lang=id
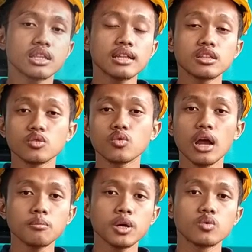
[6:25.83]
kita
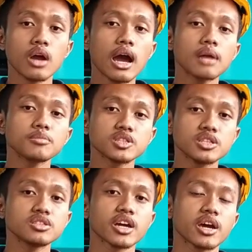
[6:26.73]
tentukan menggunakan
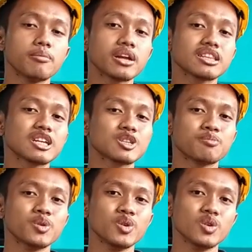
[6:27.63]
mesin jackhammer
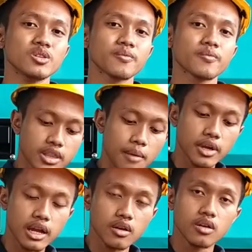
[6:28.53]
tersebut
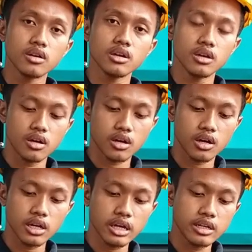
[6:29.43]
tapi kalau e,
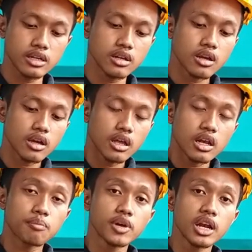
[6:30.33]
ingin
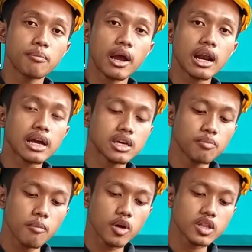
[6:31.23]
lebih lebar lagi
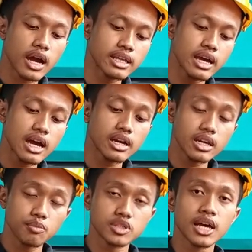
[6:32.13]
pemotongannya
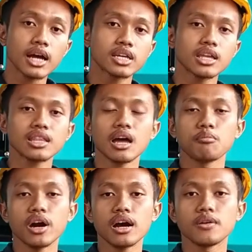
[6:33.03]
ini bisa kita
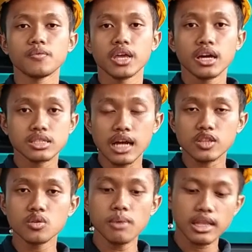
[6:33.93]
tambah
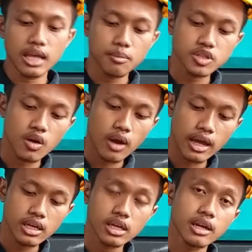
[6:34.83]
satu mata pisau
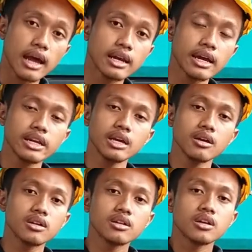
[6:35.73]
lagi karena ini
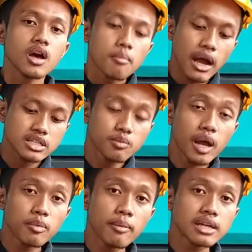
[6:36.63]

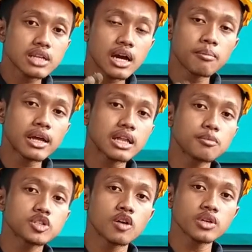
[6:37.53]
maksimal pemasangan
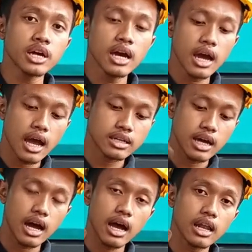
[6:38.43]
mata pisaunya
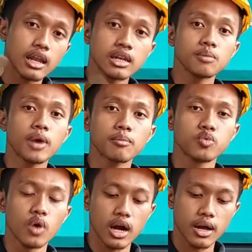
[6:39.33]
ada lima
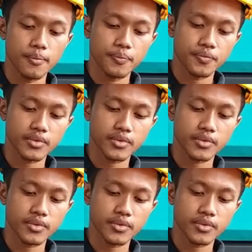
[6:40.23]
buah